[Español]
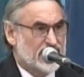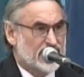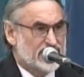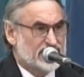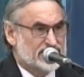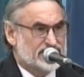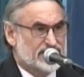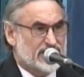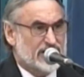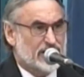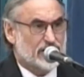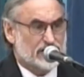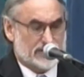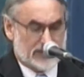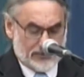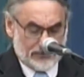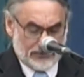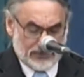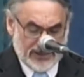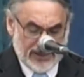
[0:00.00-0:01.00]
sino
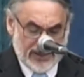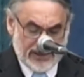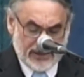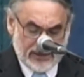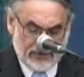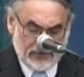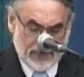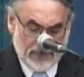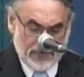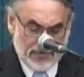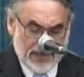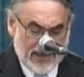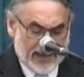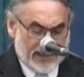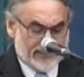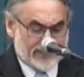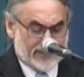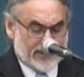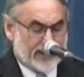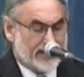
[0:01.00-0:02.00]
también
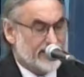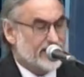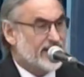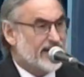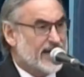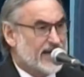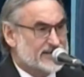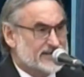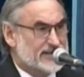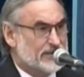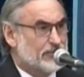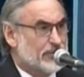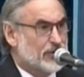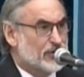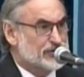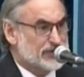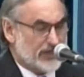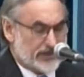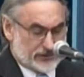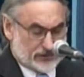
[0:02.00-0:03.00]
entre ideas y
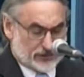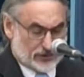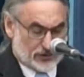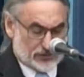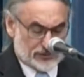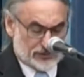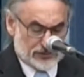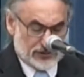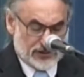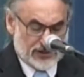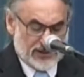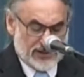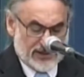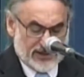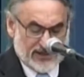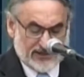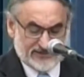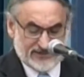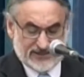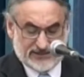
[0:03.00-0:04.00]
proyectos
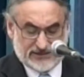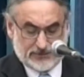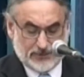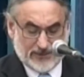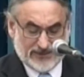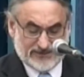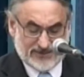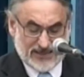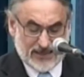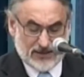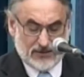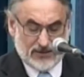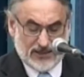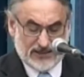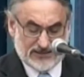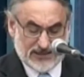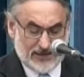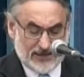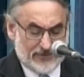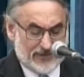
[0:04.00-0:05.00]
que se expresaron a
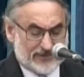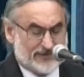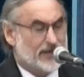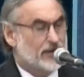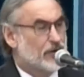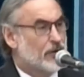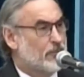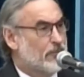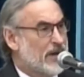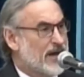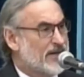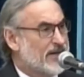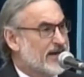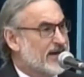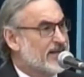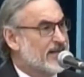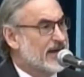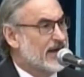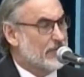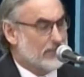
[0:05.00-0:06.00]
través de los padres
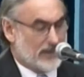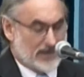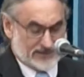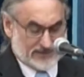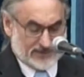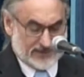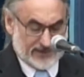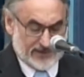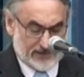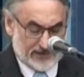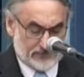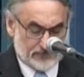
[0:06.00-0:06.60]
de la patria.